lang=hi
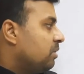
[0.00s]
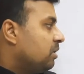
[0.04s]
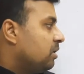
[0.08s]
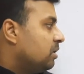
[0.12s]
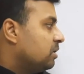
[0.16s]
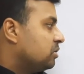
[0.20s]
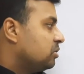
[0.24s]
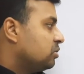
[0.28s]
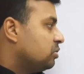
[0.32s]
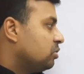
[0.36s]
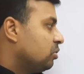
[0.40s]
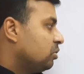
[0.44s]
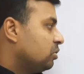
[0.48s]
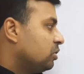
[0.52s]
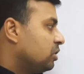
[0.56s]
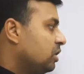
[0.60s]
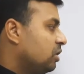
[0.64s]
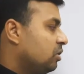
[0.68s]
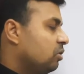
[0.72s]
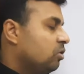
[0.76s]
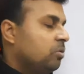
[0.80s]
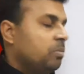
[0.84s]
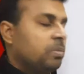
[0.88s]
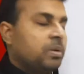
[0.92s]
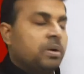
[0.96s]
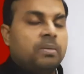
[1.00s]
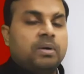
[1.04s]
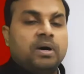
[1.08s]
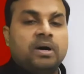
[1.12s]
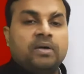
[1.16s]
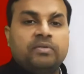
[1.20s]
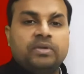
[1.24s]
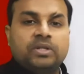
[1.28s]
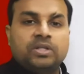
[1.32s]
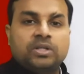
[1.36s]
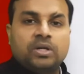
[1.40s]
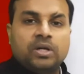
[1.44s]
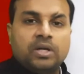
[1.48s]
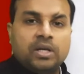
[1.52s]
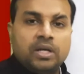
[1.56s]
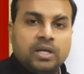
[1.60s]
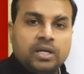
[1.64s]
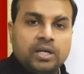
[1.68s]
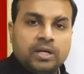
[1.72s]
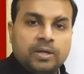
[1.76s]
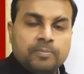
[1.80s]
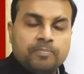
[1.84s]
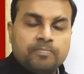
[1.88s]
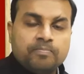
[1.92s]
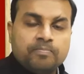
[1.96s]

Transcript: और चौथे को प्रभावित करेंगे